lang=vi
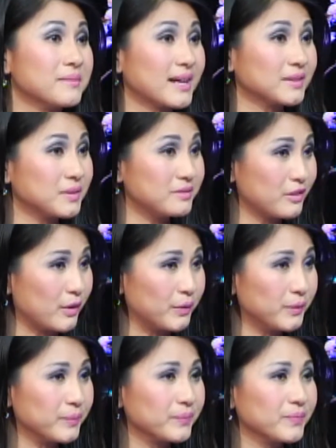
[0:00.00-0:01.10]
hát Tuấn
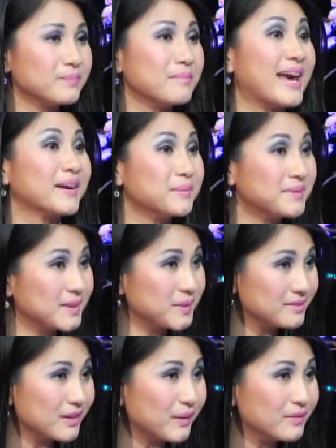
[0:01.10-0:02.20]
Vũ, mẹ cũng thích
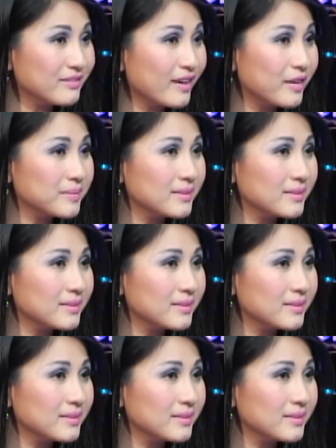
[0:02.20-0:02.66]
Tuấn Vũ phải không?